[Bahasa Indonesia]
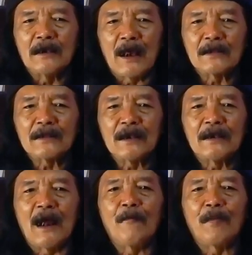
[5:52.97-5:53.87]
dan
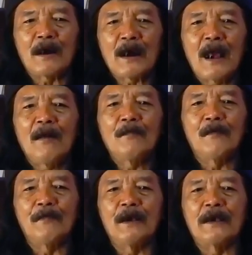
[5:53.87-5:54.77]
yang tidak
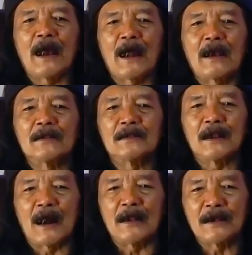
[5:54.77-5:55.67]
pernah
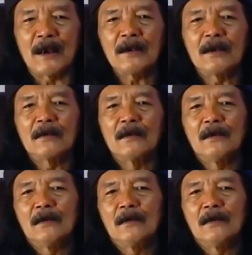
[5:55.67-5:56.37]
membedakan derajat,